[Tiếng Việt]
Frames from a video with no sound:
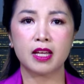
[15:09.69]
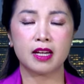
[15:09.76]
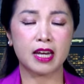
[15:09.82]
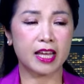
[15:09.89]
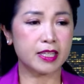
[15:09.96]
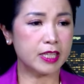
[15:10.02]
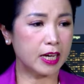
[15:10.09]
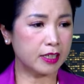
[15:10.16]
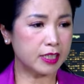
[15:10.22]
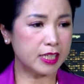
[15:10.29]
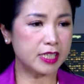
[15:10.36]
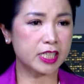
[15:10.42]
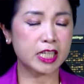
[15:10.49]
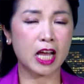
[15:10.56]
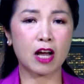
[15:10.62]
là nhận
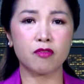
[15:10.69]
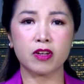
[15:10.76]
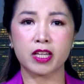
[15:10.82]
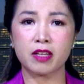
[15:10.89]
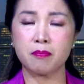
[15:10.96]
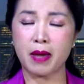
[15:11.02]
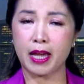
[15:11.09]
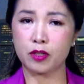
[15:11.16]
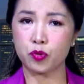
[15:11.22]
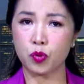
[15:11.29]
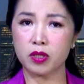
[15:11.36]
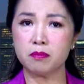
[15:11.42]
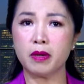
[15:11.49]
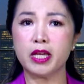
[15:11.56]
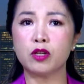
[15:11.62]
định sao về cái màn
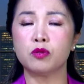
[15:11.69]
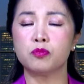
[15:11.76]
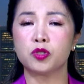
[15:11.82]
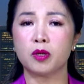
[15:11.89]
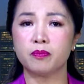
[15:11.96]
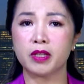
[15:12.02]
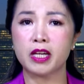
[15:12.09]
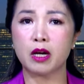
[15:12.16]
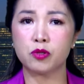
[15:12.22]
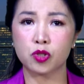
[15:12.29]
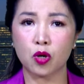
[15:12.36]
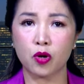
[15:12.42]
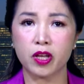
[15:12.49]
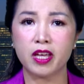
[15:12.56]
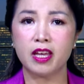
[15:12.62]
chuẩn bị của ông Trump tới đâu
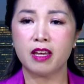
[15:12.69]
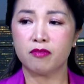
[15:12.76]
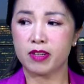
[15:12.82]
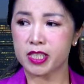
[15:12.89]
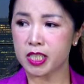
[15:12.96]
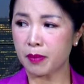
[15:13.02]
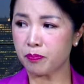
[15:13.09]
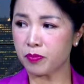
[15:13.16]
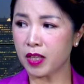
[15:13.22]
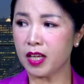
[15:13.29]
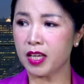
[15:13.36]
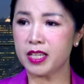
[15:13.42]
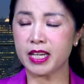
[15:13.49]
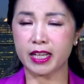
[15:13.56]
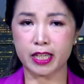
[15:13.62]
rồi và sắp
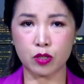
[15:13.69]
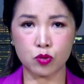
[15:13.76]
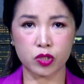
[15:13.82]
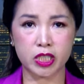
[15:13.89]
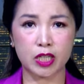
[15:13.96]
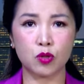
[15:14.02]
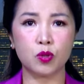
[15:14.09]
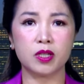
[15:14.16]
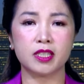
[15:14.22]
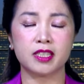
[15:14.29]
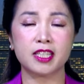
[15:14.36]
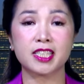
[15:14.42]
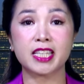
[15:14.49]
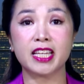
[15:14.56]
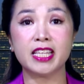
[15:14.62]
tới là cái cuộc tranh luận
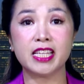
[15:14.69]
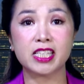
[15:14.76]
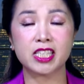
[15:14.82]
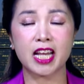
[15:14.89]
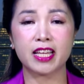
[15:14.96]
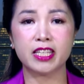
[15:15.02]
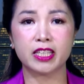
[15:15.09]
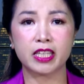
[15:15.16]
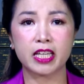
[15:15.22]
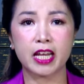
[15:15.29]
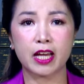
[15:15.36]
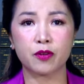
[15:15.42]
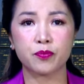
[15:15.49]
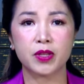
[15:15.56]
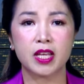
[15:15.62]
nó sẽ diễn ra như thế nào,